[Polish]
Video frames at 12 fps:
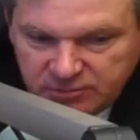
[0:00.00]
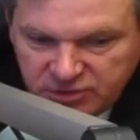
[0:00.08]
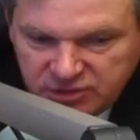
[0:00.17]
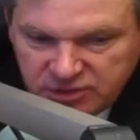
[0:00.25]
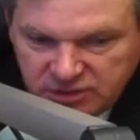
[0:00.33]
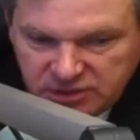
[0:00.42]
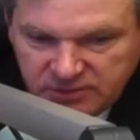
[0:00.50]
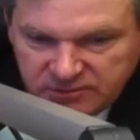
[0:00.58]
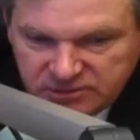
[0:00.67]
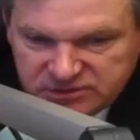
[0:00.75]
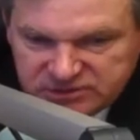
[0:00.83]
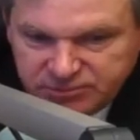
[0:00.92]
były
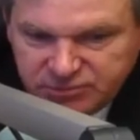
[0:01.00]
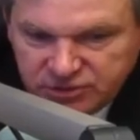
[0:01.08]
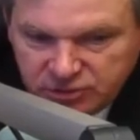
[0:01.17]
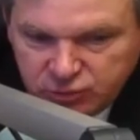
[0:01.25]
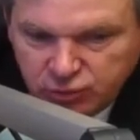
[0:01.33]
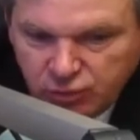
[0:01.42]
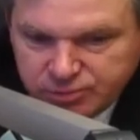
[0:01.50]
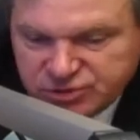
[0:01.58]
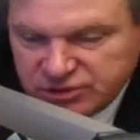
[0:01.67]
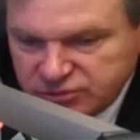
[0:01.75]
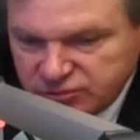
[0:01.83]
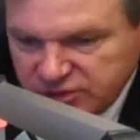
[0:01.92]
zbyt długo
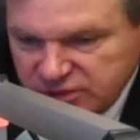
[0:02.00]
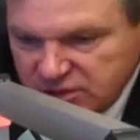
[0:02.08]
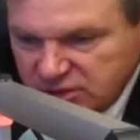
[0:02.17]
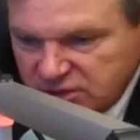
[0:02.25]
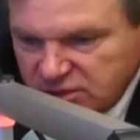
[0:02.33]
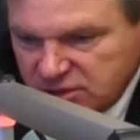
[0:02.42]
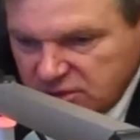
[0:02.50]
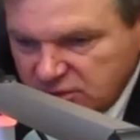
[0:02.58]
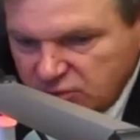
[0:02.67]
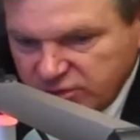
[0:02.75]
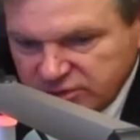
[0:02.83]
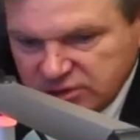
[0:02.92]
przeciągnięte i
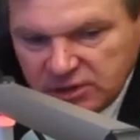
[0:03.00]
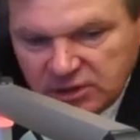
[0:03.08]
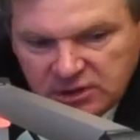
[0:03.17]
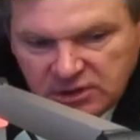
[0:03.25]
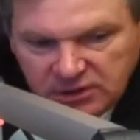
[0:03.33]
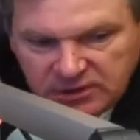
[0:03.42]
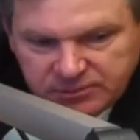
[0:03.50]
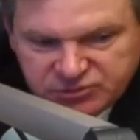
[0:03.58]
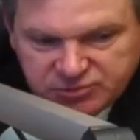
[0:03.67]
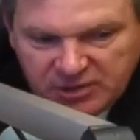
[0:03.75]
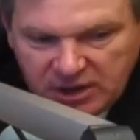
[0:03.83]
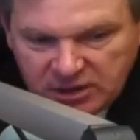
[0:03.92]
oni
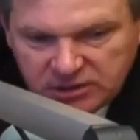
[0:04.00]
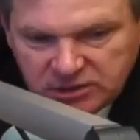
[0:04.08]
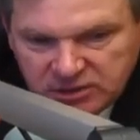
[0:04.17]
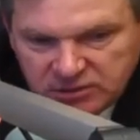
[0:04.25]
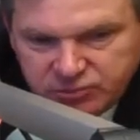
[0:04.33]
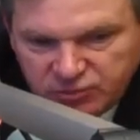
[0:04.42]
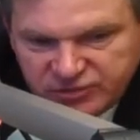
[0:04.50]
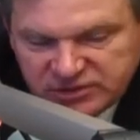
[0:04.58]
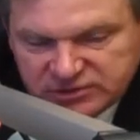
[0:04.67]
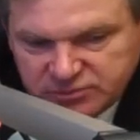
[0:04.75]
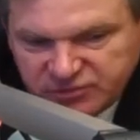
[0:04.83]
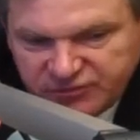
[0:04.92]
nabrzmiały
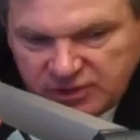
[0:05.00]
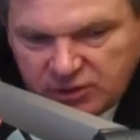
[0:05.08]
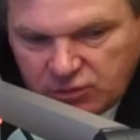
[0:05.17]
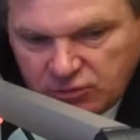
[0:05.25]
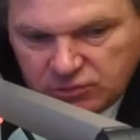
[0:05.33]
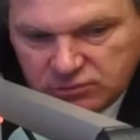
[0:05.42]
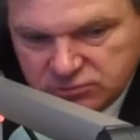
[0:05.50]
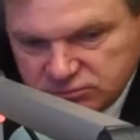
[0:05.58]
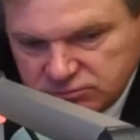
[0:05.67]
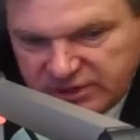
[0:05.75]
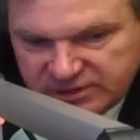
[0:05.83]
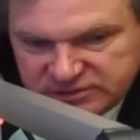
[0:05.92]
powiedzmy w taką
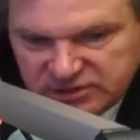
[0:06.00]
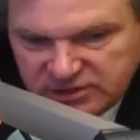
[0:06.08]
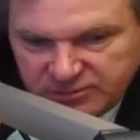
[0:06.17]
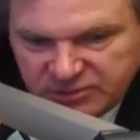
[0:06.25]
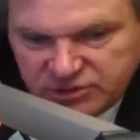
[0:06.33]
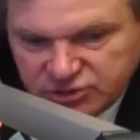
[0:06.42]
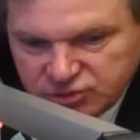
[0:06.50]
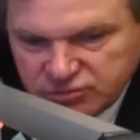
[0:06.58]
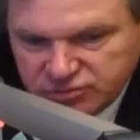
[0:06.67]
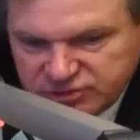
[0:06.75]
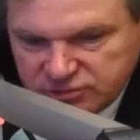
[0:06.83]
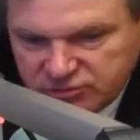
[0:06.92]
bardziej
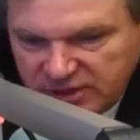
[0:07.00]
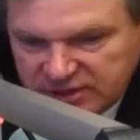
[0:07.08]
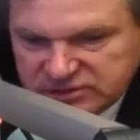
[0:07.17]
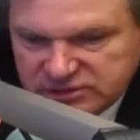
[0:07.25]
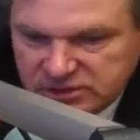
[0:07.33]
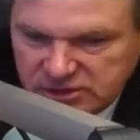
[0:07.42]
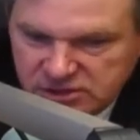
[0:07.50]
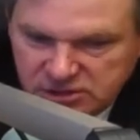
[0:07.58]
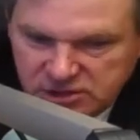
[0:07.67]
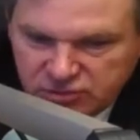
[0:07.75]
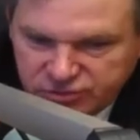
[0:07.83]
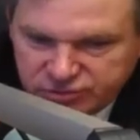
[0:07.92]
dramatyczną sytuację Na i
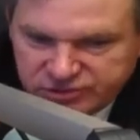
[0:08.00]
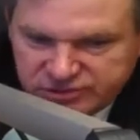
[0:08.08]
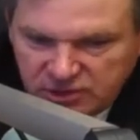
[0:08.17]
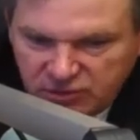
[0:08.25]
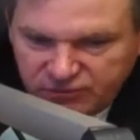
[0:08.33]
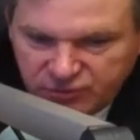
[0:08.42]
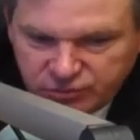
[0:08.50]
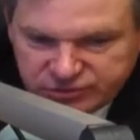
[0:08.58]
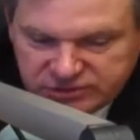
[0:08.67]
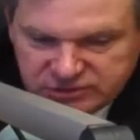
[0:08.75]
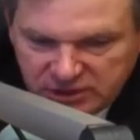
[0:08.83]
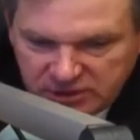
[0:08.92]
przykład? to zostało wykorzystane. Które